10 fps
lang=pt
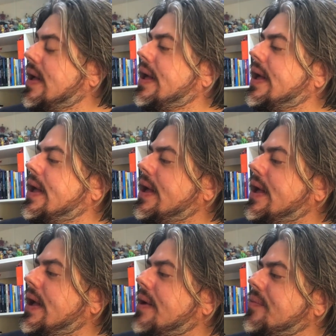
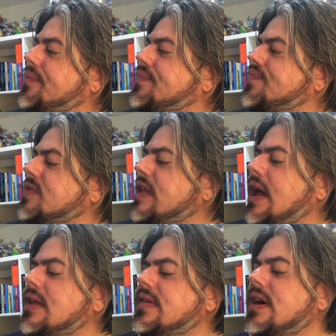é,
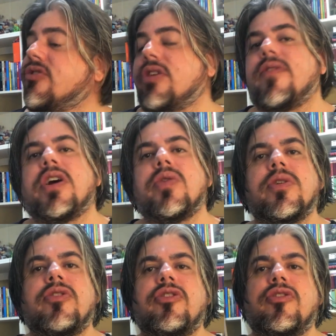idealizaram as
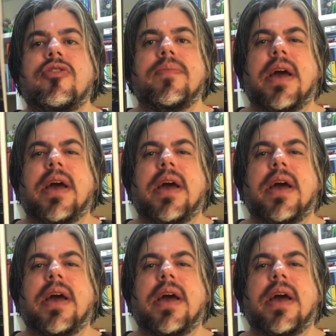Tartarugas Ninja.